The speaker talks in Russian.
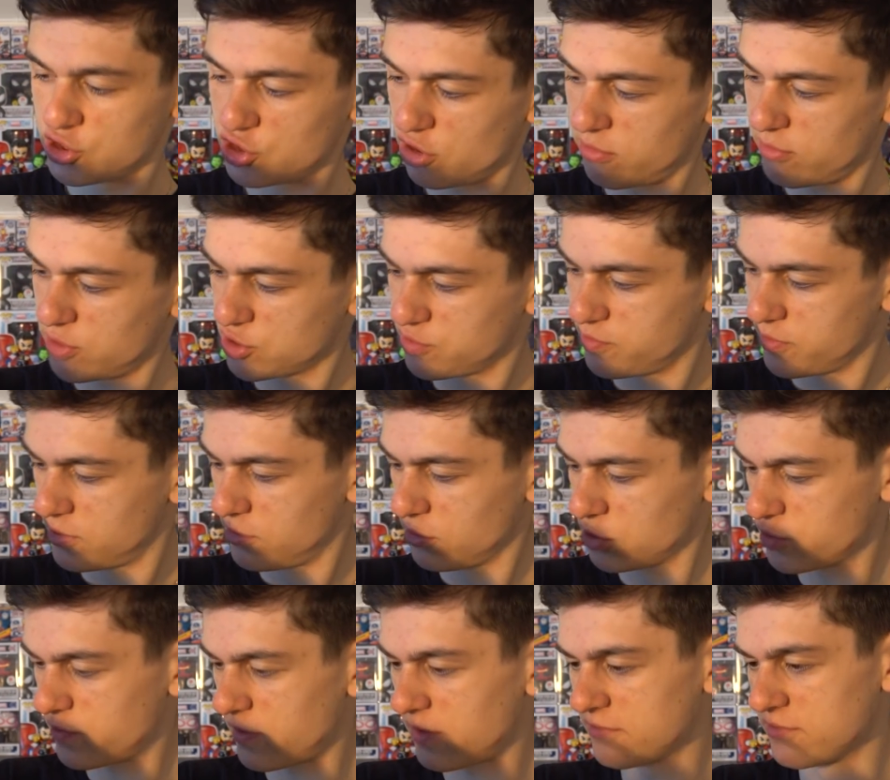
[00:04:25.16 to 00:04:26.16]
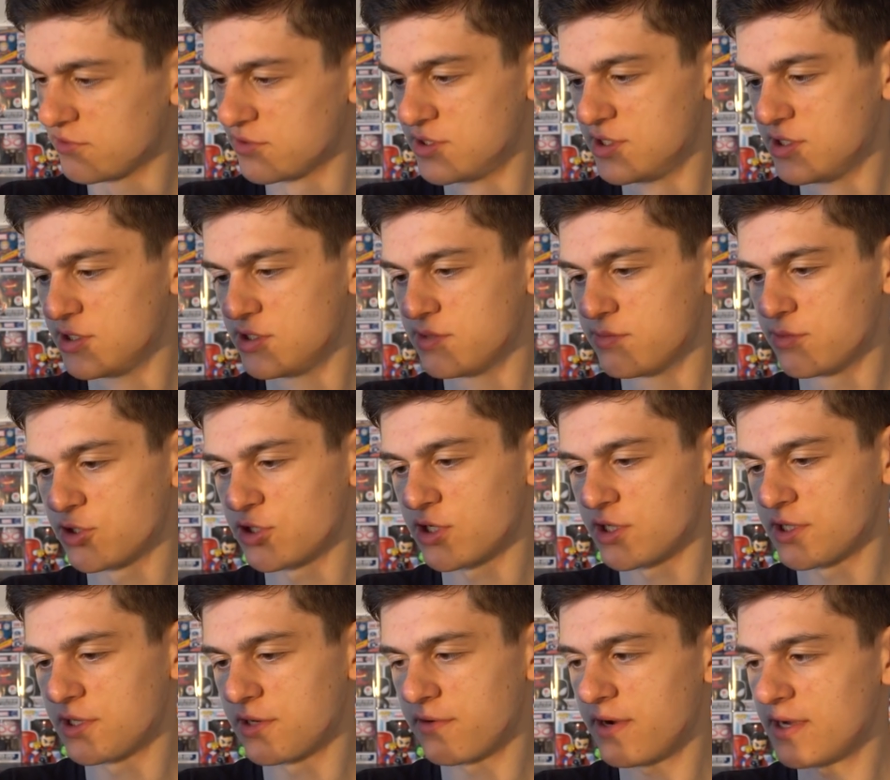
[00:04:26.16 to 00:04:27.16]
Что может быть лучше, правда он снизу
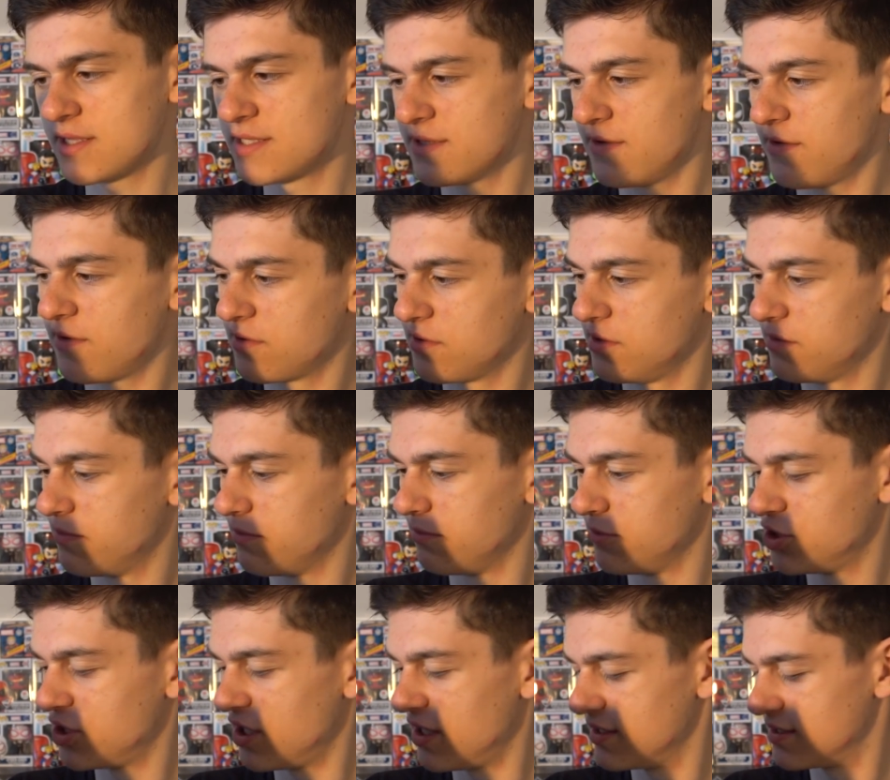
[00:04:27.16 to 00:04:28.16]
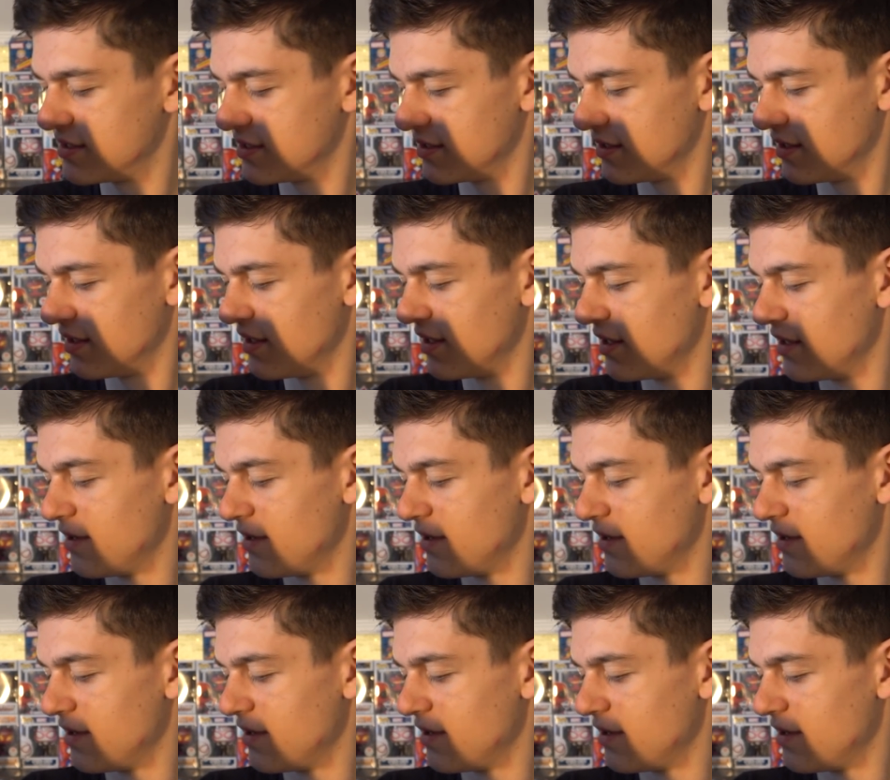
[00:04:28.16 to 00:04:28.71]
немножко открывается, наверное, не помещается